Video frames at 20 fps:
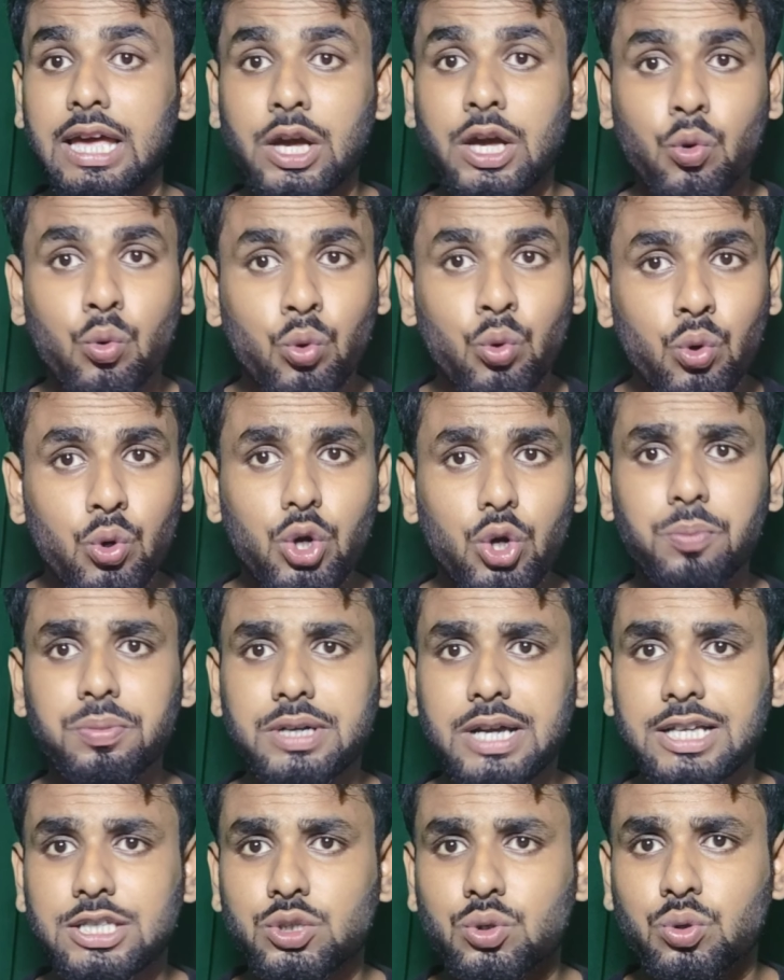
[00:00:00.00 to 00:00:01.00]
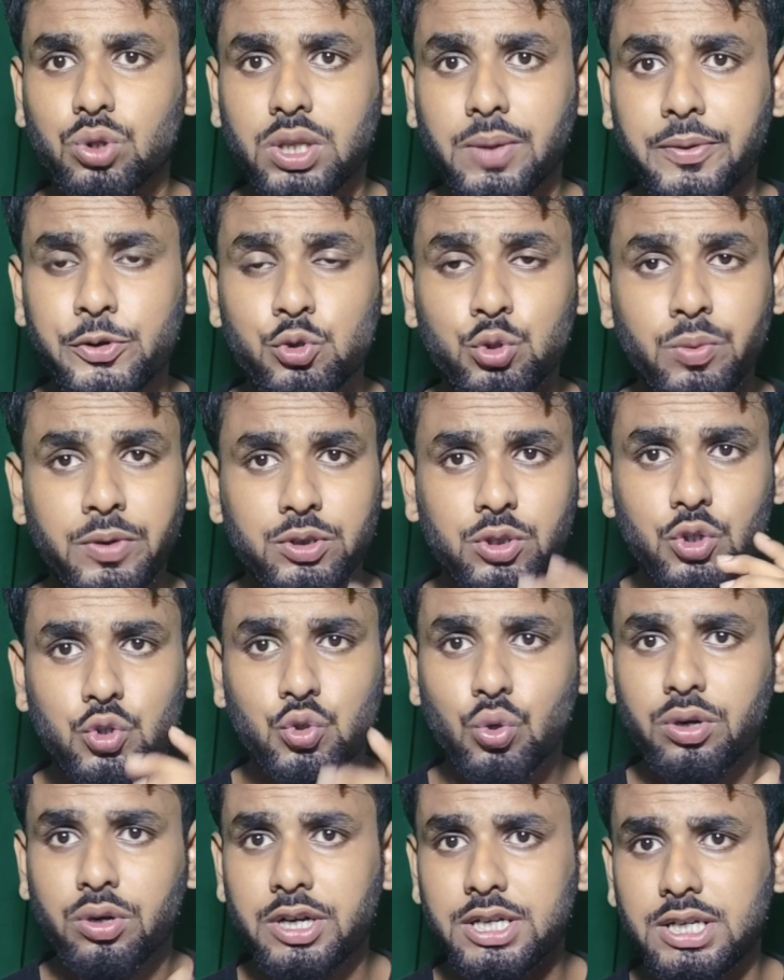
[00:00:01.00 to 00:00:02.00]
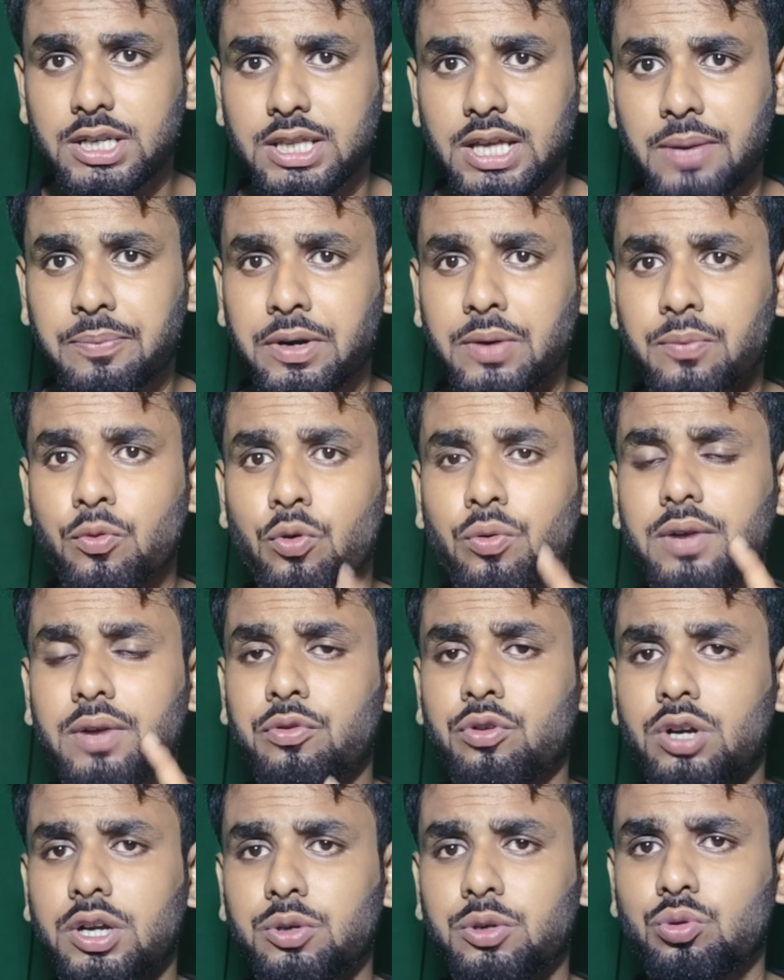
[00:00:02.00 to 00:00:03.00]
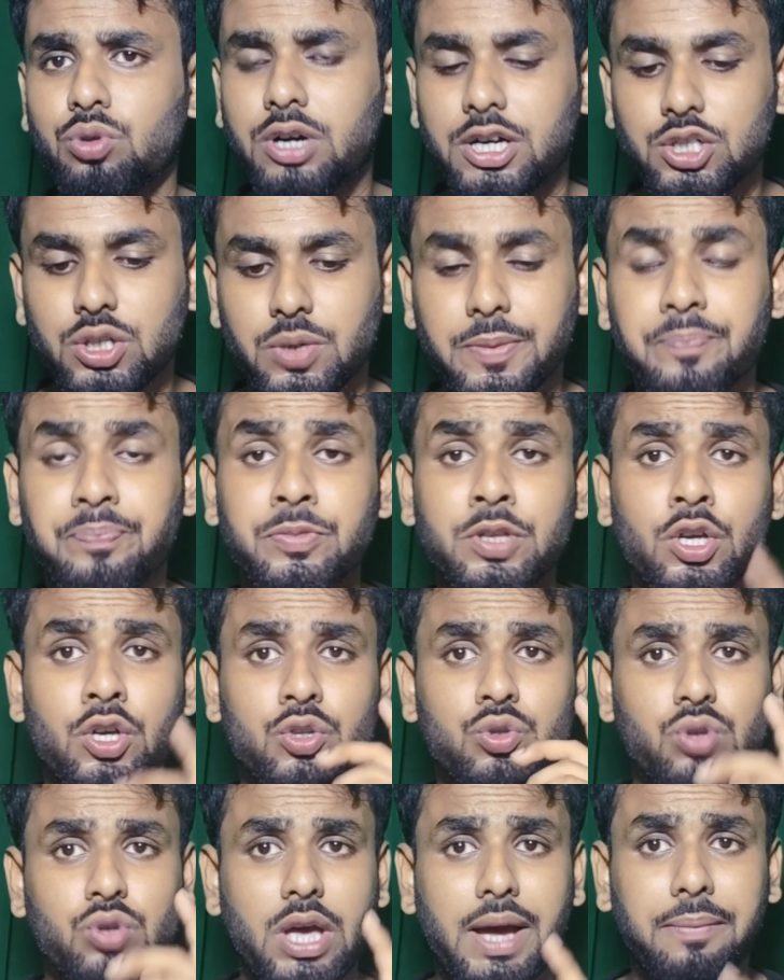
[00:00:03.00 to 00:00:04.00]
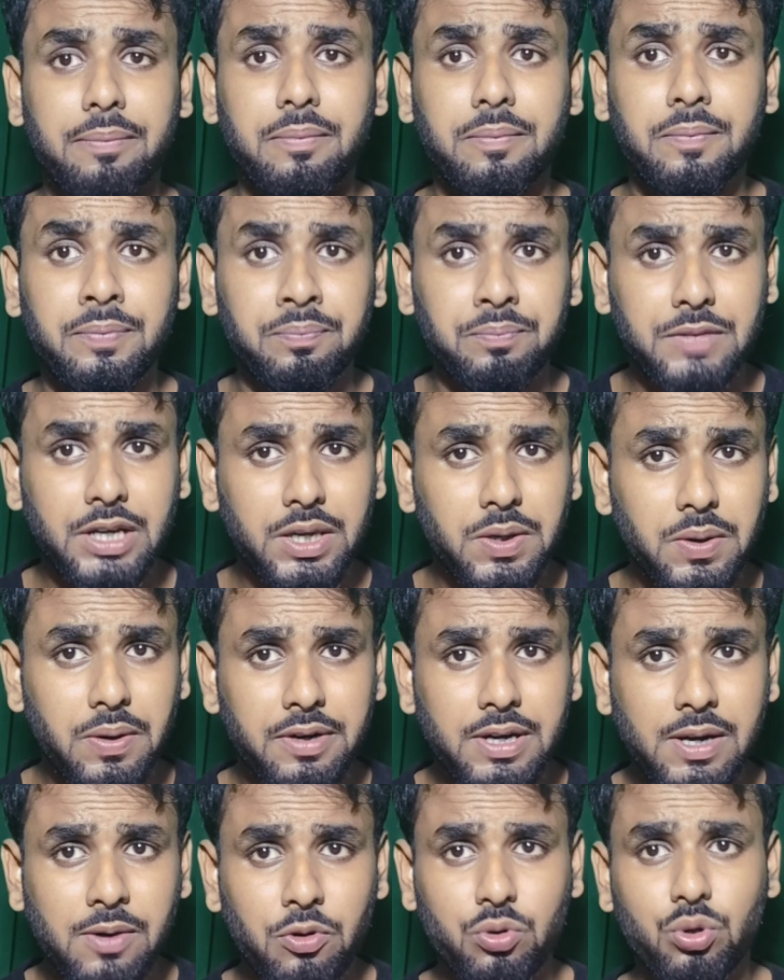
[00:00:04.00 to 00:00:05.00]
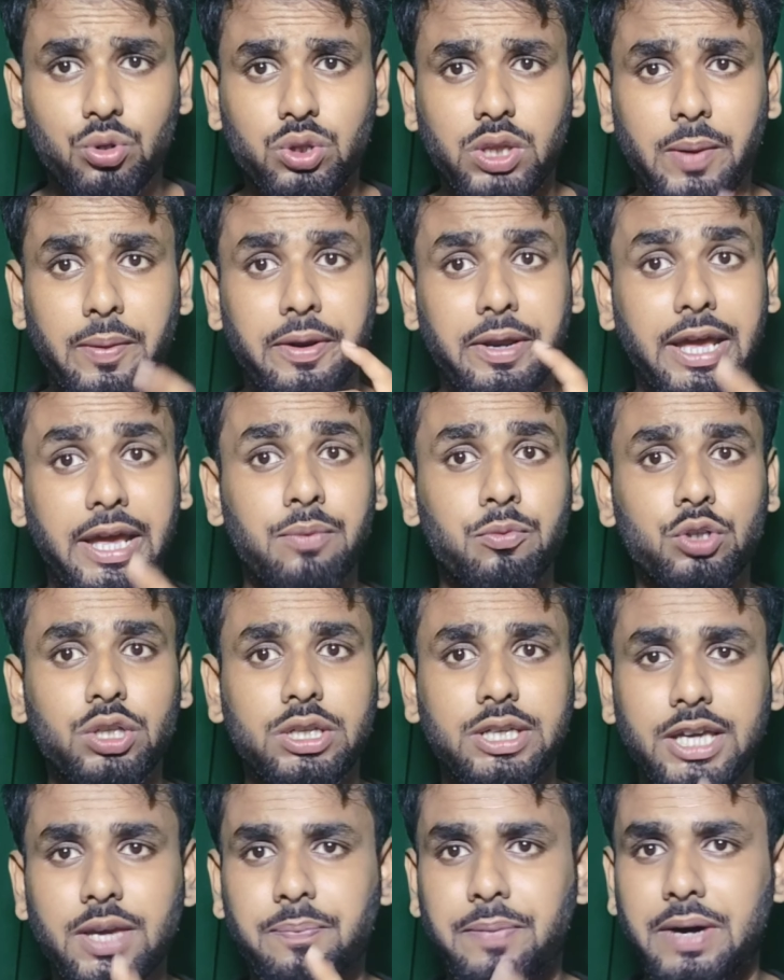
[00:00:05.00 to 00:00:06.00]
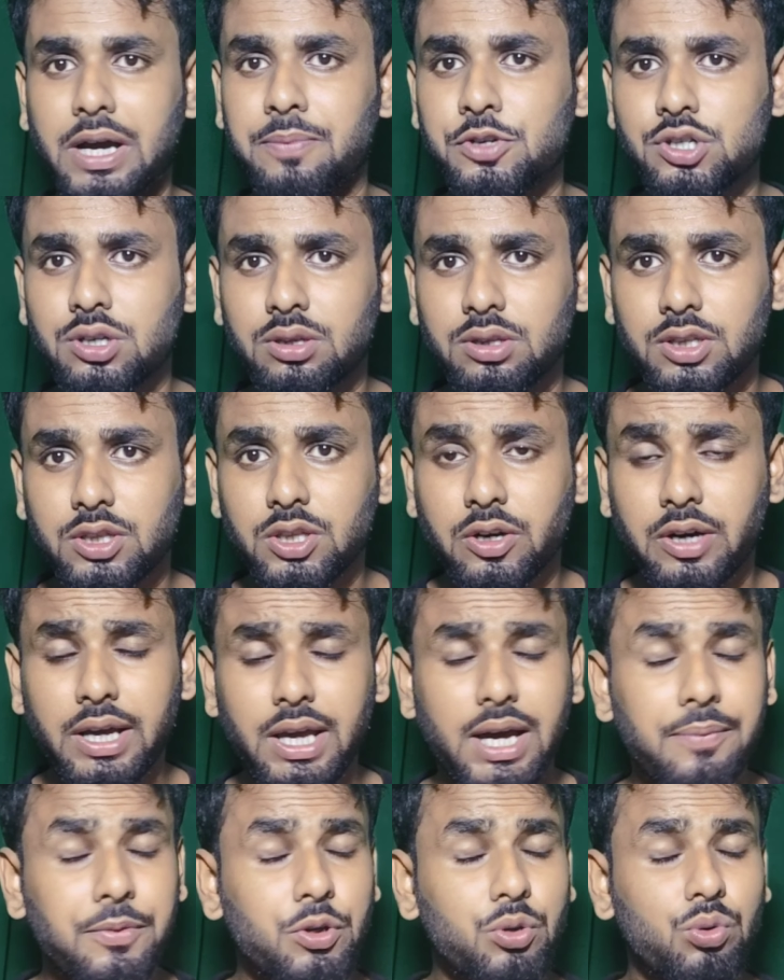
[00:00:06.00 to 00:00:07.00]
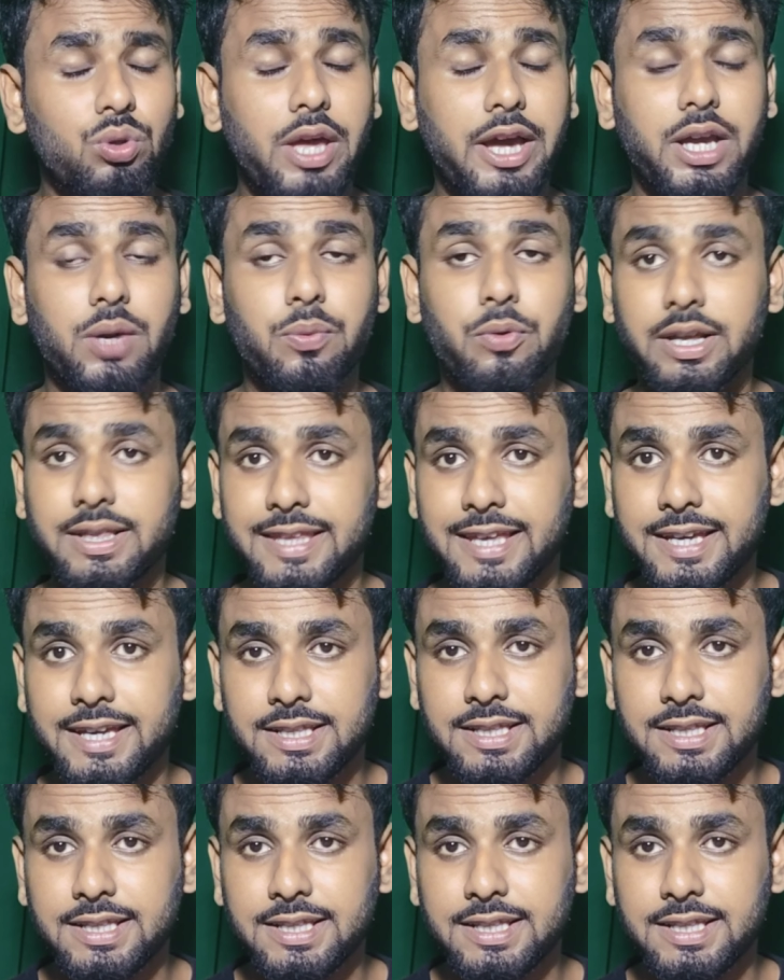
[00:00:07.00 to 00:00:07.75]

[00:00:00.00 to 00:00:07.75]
কোনো রকম টাচ করতে পারেন শুধুমাত্র চোখের সাথে আপনার মোবাইল ফোনটা কিন্তু কাজ হবে সো অ্যাপ কাজটা কীভাবে ডাউনলোড করতে হবে এর মধ্যে কী কী পারমিশন দিতে হয় আমি কিন্তু একের পর এক দেখিয়ে